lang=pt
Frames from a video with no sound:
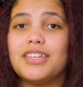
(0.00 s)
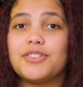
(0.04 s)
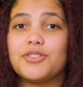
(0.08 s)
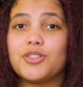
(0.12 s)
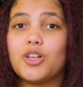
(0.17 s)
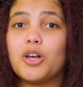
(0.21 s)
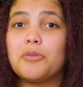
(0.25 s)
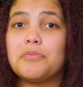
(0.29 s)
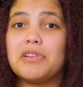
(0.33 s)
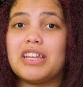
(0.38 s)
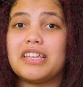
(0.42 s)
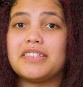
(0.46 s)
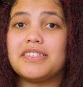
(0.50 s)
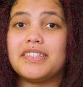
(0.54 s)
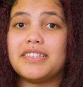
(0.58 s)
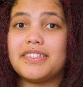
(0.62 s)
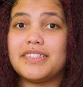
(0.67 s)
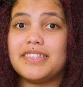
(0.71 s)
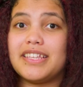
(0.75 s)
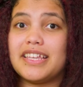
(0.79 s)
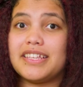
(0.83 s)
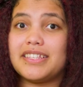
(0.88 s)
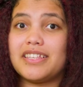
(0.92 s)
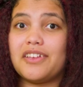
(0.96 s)
E sobre esses
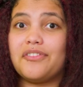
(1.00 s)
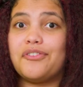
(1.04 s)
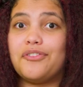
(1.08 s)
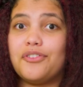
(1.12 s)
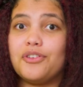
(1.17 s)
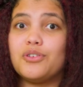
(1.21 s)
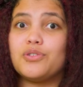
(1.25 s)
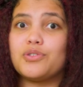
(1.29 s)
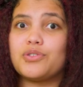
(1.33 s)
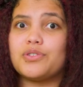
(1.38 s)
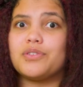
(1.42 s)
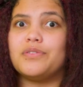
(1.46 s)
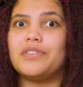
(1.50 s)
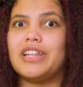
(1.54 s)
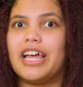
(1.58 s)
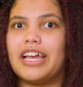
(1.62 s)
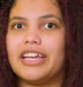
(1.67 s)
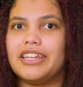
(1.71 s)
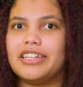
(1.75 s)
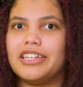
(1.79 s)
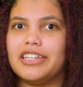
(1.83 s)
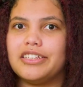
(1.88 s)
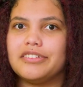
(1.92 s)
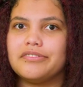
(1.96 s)
desafios
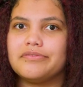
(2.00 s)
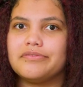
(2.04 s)
online?